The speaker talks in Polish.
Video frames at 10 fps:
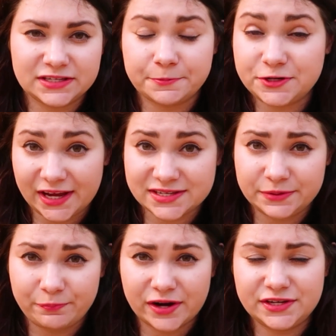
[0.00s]
za
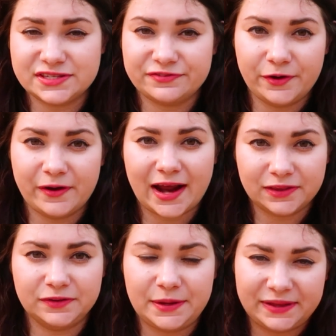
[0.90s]
przejazdy płacić swoją
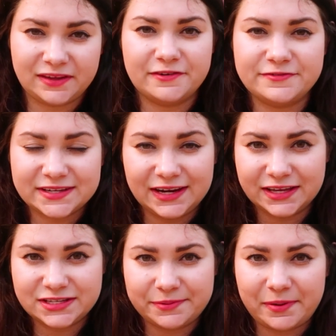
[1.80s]
kartą debetową, wcale
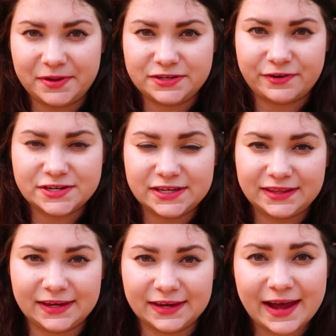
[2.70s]
nie trzeba mieć
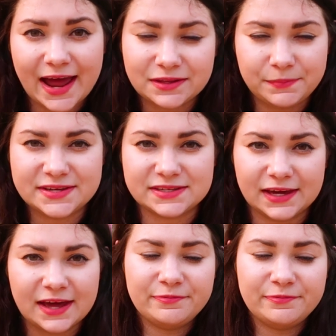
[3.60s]
właśnie takich kart miejskich.